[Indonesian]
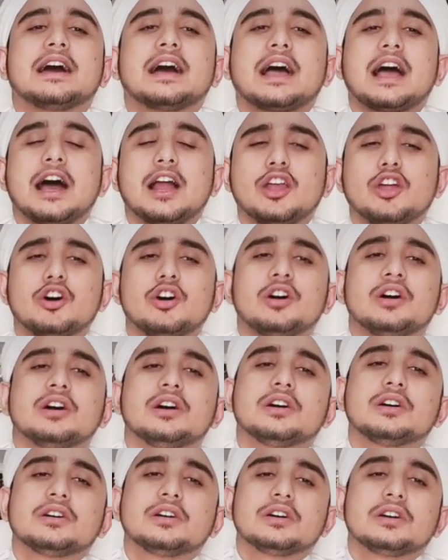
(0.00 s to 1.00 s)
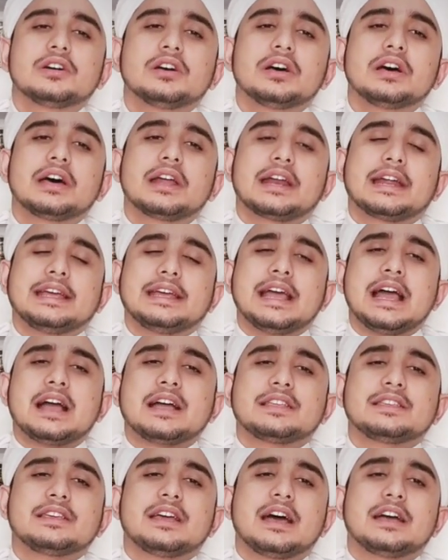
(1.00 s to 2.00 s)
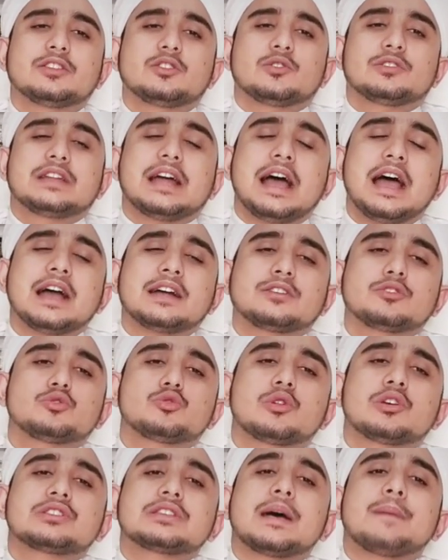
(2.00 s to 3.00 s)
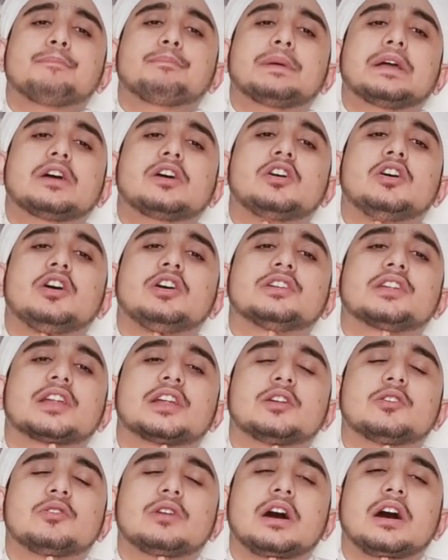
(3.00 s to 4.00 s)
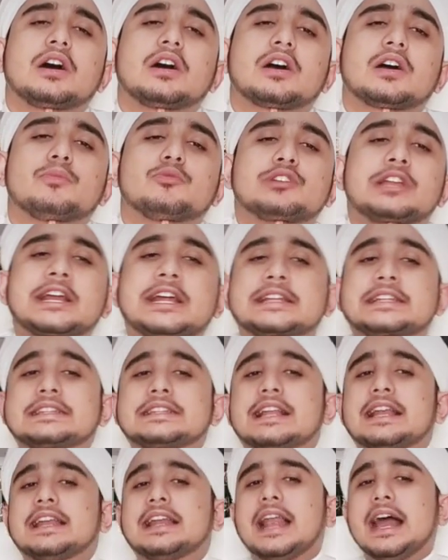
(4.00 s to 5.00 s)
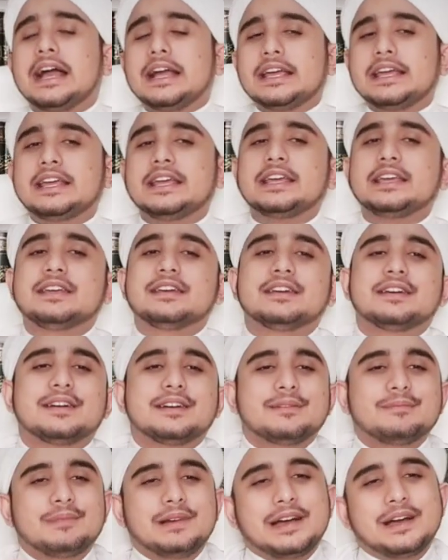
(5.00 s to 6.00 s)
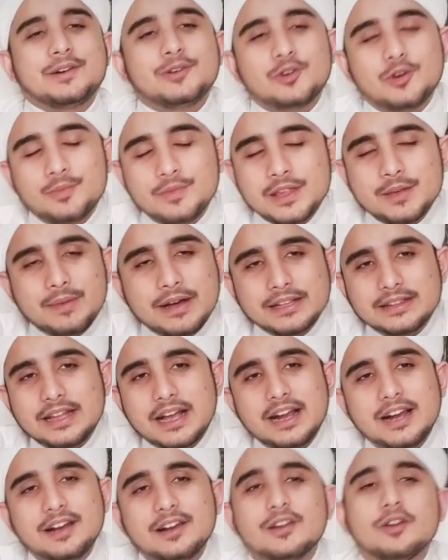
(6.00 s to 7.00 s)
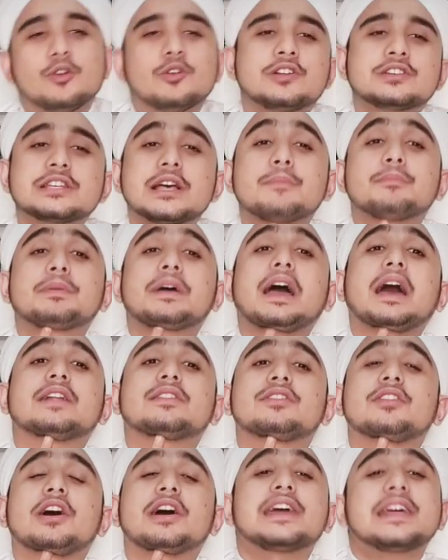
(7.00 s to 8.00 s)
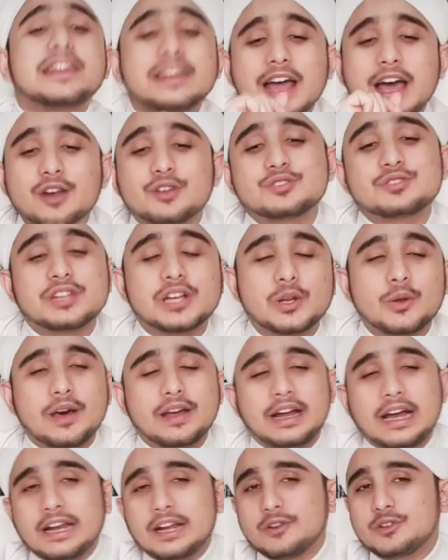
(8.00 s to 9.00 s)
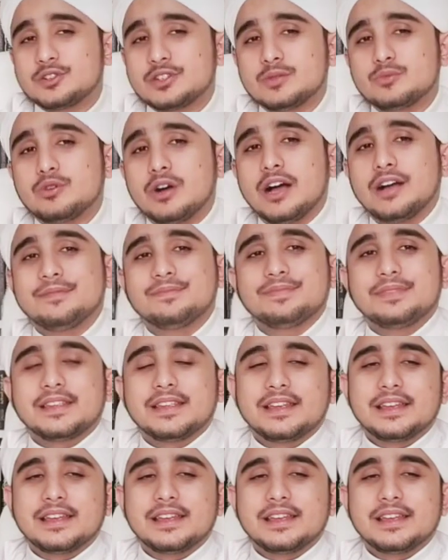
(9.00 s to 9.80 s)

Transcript: Nah, kalau reaknya atau dahaknya sudah sampai kha dari luar, kemudian kita telan lagi, maka hukumnya batal. Kalau sudah sampai hak zahir dia harus dikeluarkan, harus dibuang.